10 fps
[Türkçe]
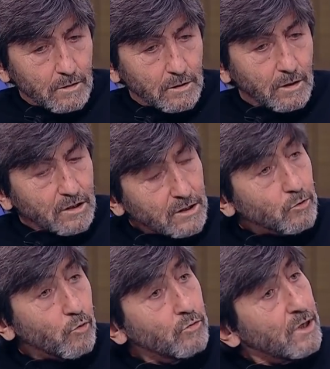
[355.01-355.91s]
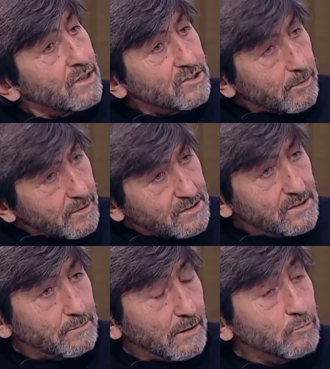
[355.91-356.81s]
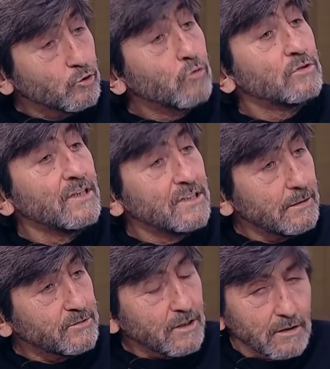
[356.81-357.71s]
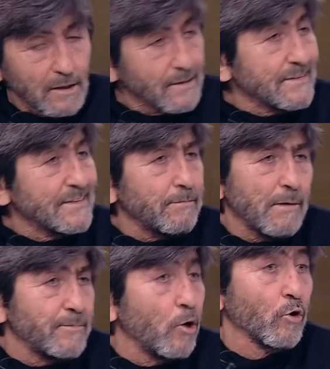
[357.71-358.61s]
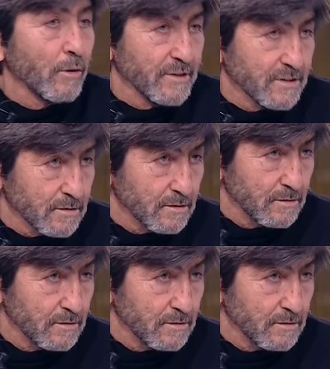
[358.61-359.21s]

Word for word: Ya arkadaş önüne geçemezsiniz. Bakın çok tehlikeli bir şey. Sebep ne olabilir?